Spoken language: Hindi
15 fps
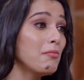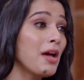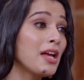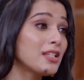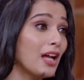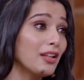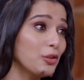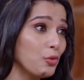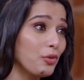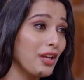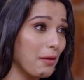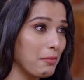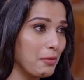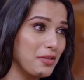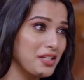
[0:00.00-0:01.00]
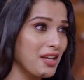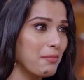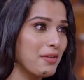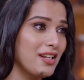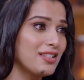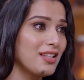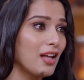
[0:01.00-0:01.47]
मैं चाहती हूँ कि आप हमेशा
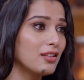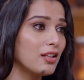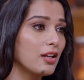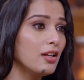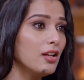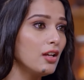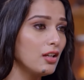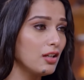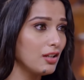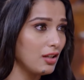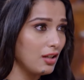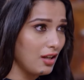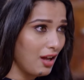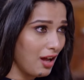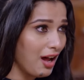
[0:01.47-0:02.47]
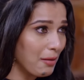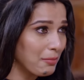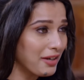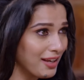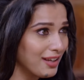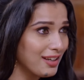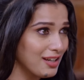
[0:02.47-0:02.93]
मेरे साथ रहें
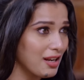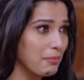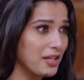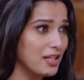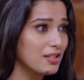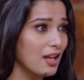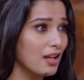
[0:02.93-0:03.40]
आप रहेंगी ना मेरे